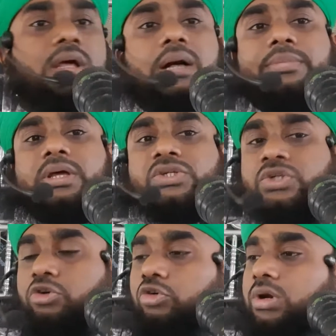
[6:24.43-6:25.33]
আমরা
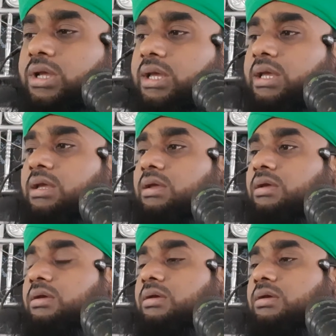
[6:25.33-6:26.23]
সকলকেই
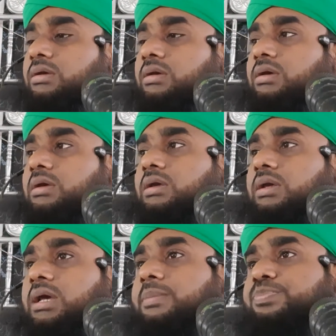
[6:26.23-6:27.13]

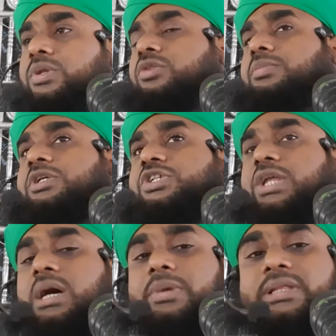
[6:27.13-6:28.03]
এই পৃথিবী
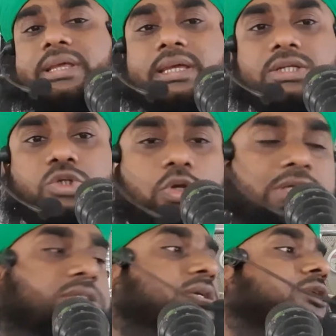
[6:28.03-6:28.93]
ছেড়ে আমাদেরকে চলে
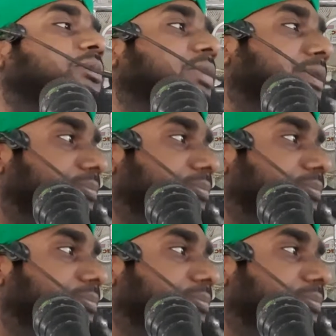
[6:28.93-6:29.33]
যেতে হবে